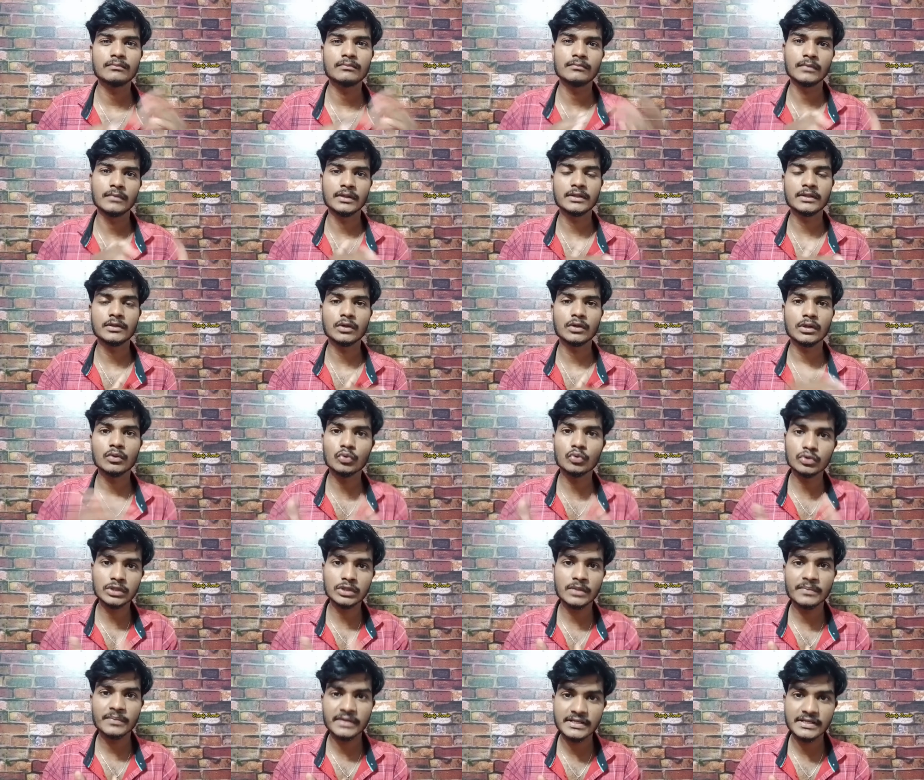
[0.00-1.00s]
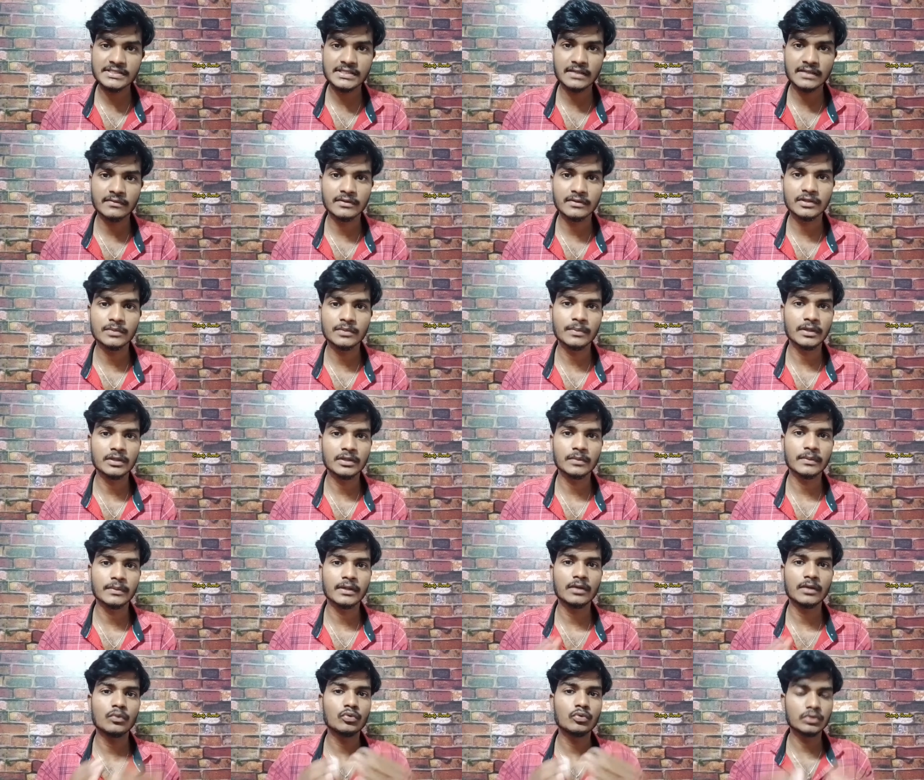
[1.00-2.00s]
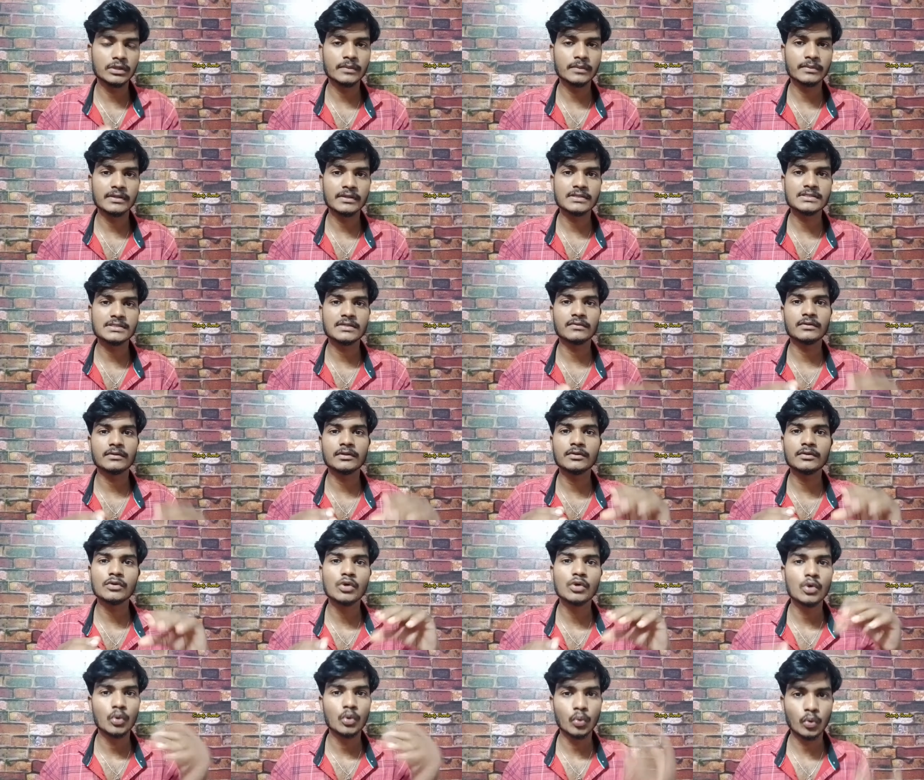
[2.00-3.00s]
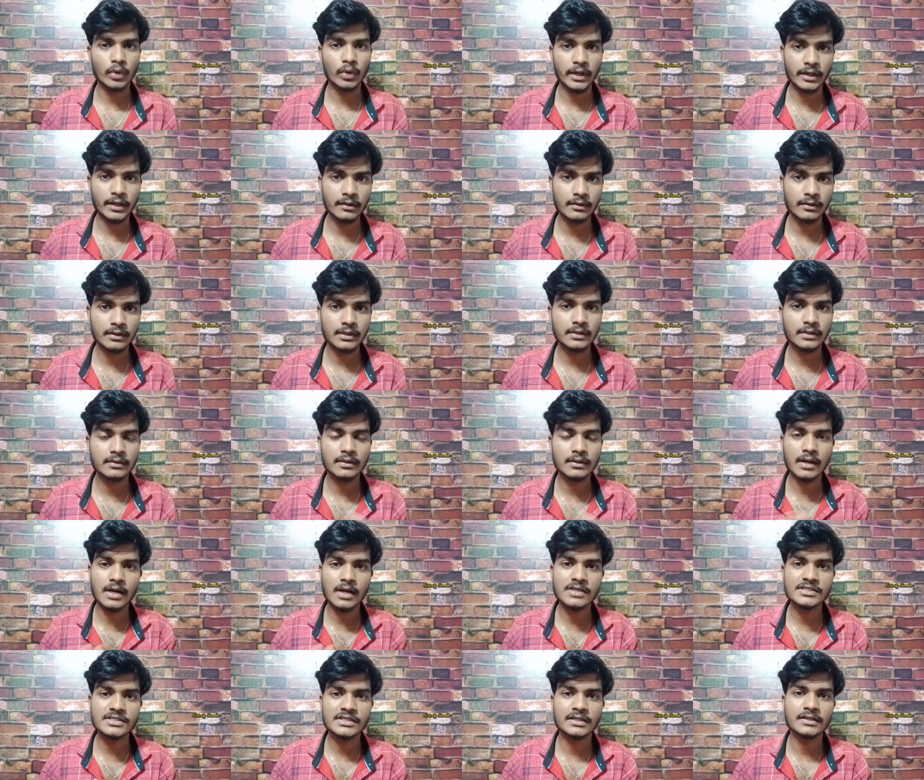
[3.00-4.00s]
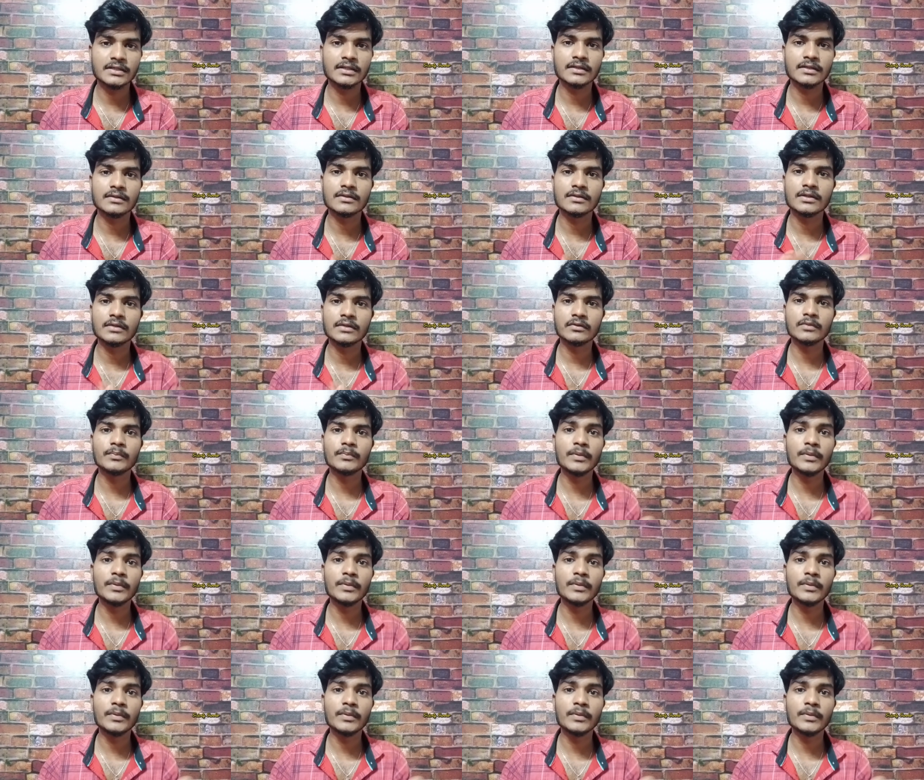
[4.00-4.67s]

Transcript: மத் அதாவது உத்தரப்பிரதேசில் வந்து பார்த்தோம் அப்படின்னா உத்தரப்பிரதேசில் வந்து ஒரு இடம் இருக்குது ராக் ஷெல்டர் இது வந்து